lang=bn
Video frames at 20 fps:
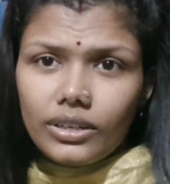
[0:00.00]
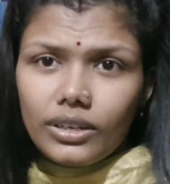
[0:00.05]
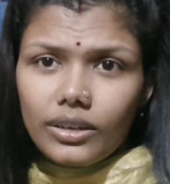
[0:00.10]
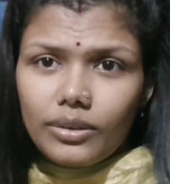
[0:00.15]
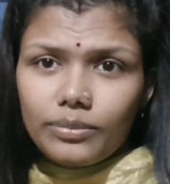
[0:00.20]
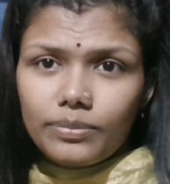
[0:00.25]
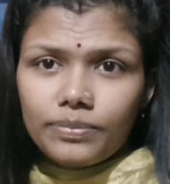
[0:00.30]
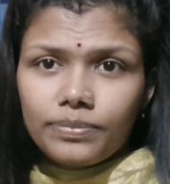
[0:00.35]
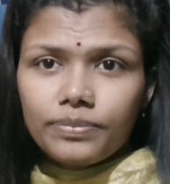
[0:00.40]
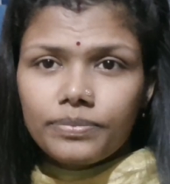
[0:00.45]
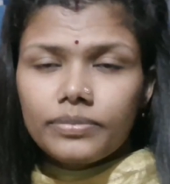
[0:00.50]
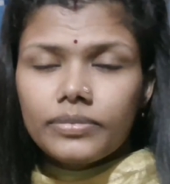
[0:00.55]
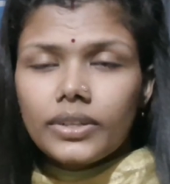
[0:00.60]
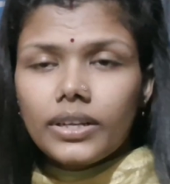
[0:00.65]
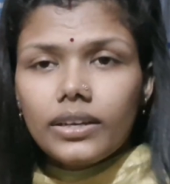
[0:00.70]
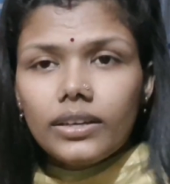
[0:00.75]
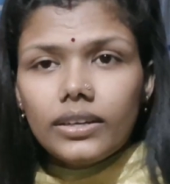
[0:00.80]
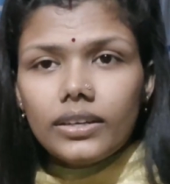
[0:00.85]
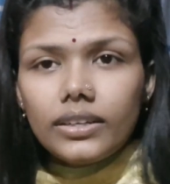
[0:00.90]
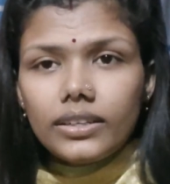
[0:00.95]
তো
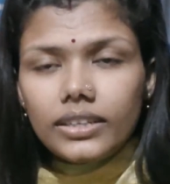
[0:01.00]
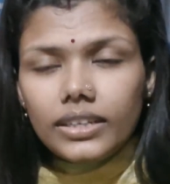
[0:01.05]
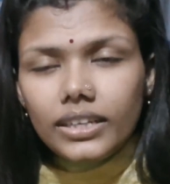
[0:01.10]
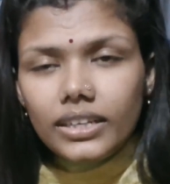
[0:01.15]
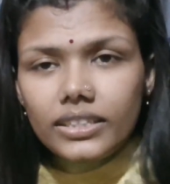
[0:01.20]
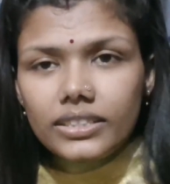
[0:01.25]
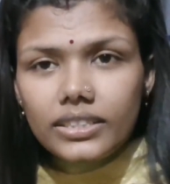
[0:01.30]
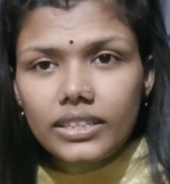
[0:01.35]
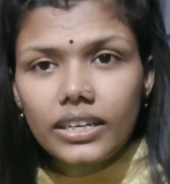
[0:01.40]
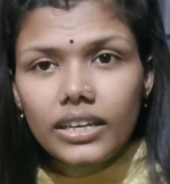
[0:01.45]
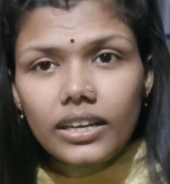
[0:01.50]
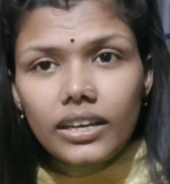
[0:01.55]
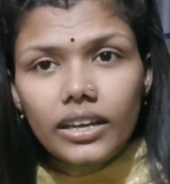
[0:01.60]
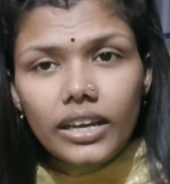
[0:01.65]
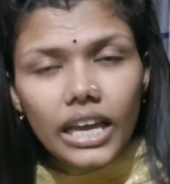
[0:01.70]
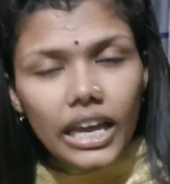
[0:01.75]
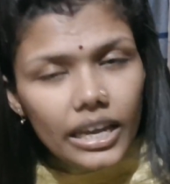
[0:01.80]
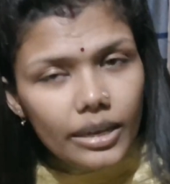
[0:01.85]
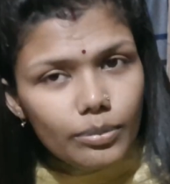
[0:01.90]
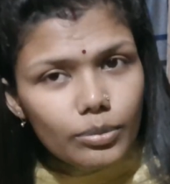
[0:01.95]
প্রথমত তোমাদেরকে বলি
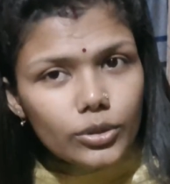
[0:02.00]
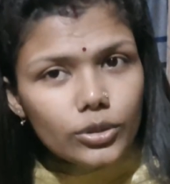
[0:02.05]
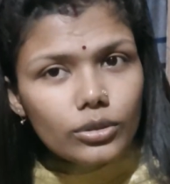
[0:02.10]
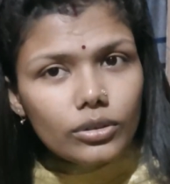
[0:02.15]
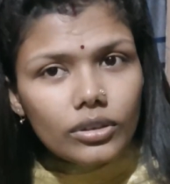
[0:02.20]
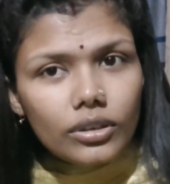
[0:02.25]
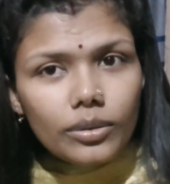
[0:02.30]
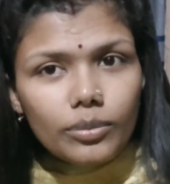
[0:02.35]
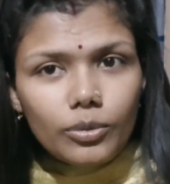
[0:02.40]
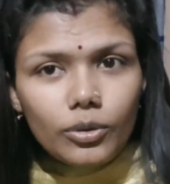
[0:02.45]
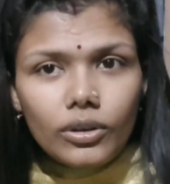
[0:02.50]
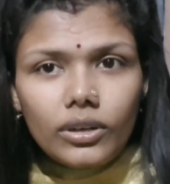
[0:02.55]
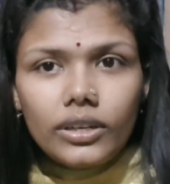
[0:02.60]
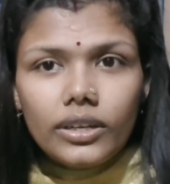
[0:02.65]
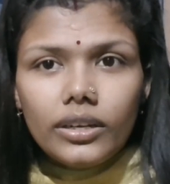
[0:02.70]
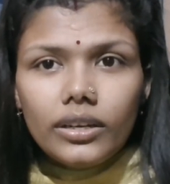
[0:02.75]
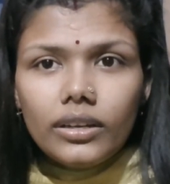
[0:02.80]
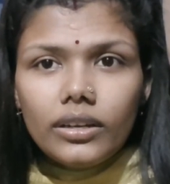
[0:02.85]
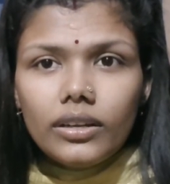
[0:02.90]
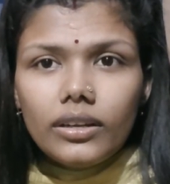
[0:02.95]
আমি তখন